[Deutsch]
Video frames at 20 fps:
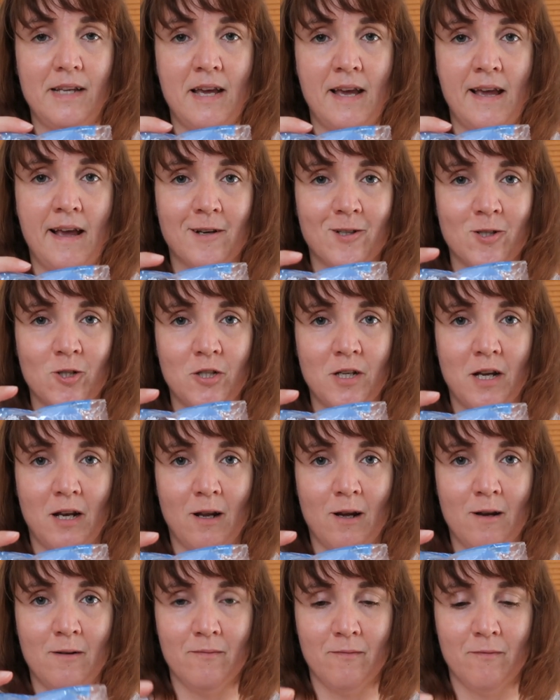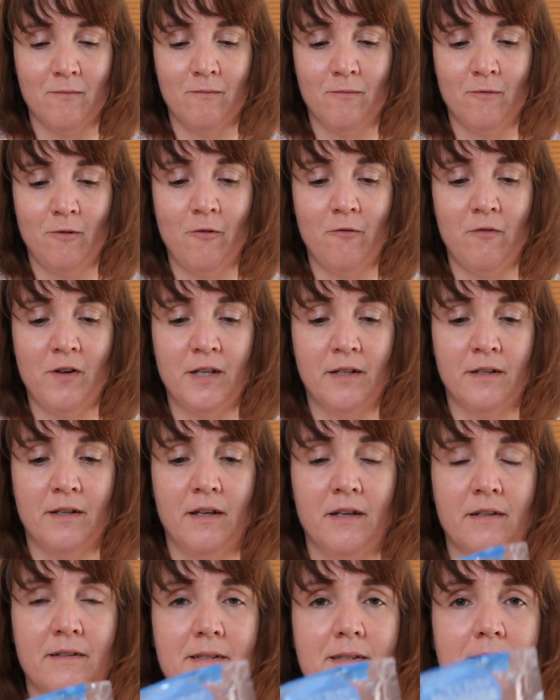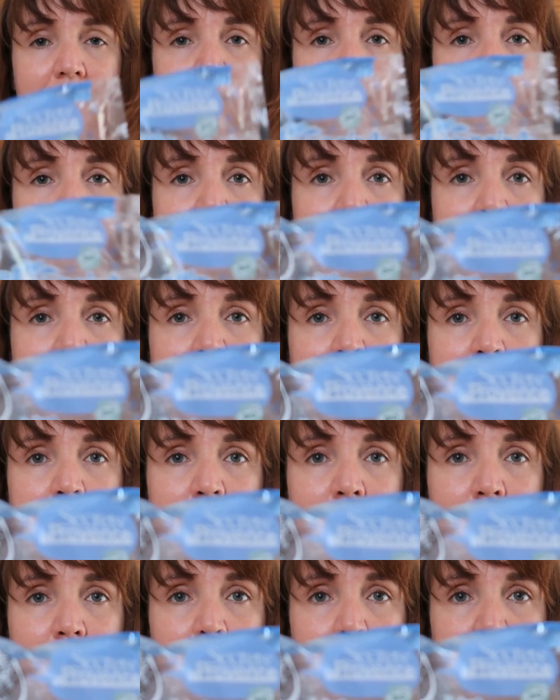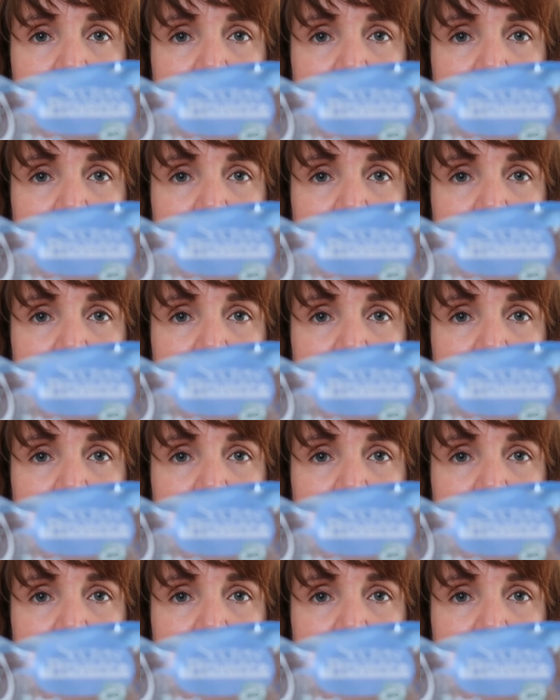Der Hersteller verwendet eine